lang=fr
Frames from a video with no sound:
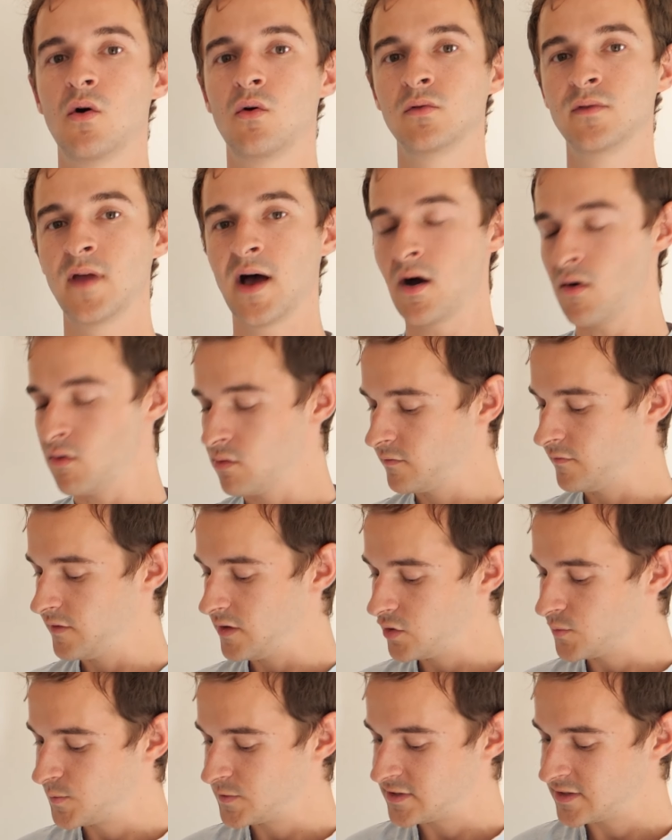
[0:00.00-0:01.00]
On a
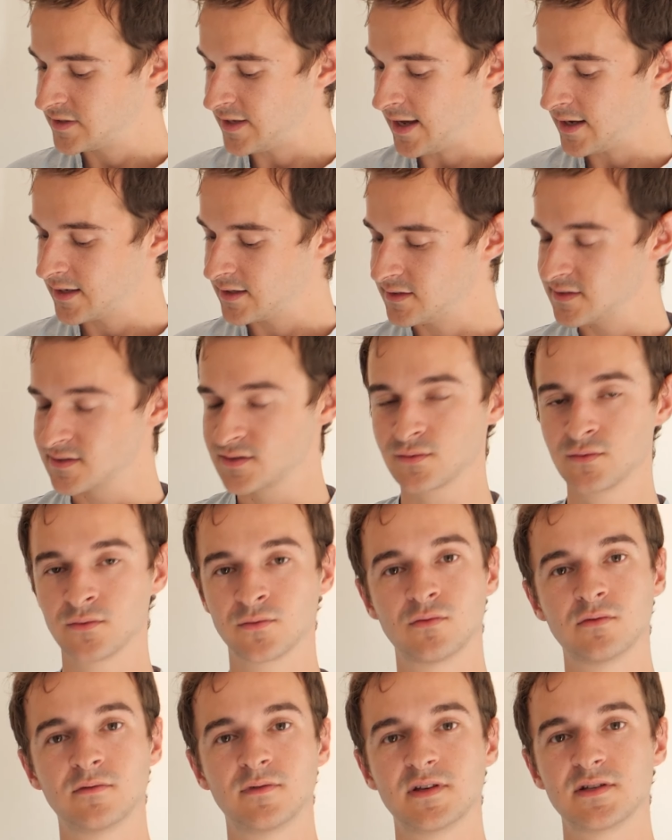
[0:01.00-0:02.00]
enlevé le petit carré qui se
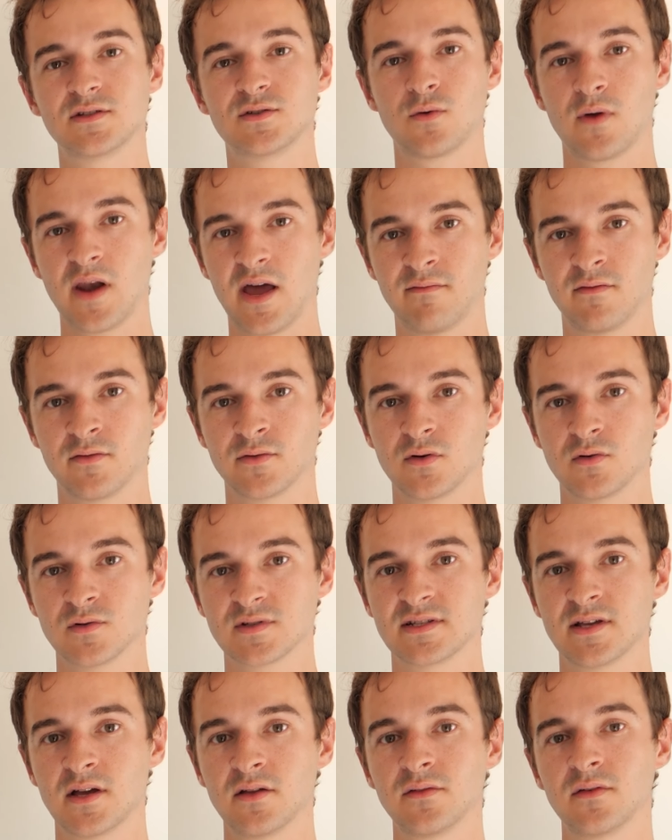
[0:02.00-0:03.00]
trouvait sur l'avant de
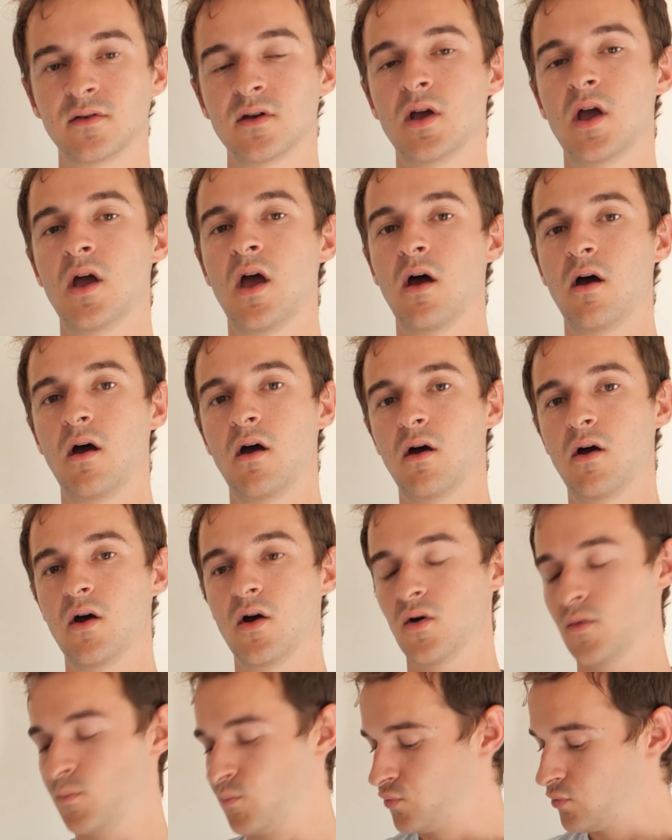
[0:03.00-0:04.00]
l'enceinte
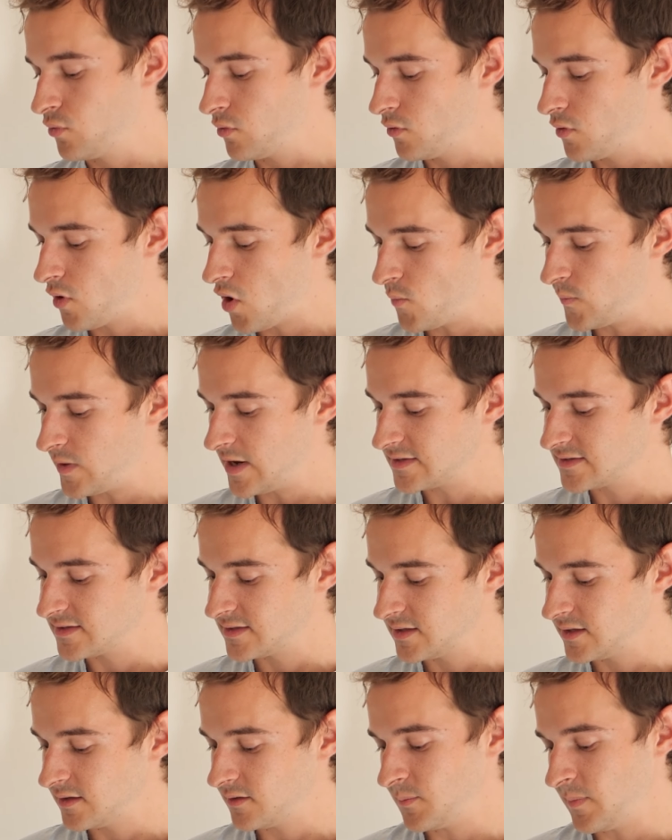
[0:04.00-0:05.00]
euh, pour le
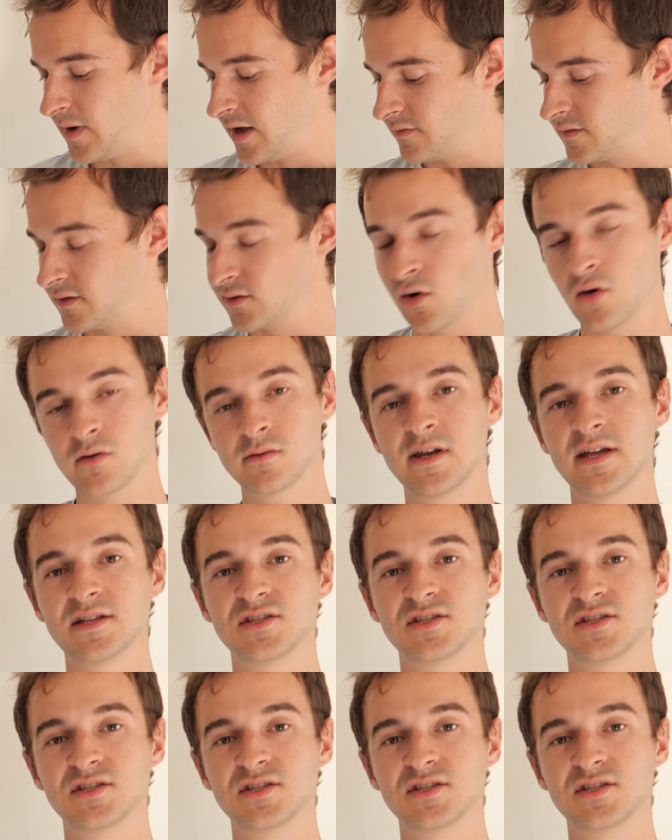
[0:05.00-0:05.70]
remplacer par des grandes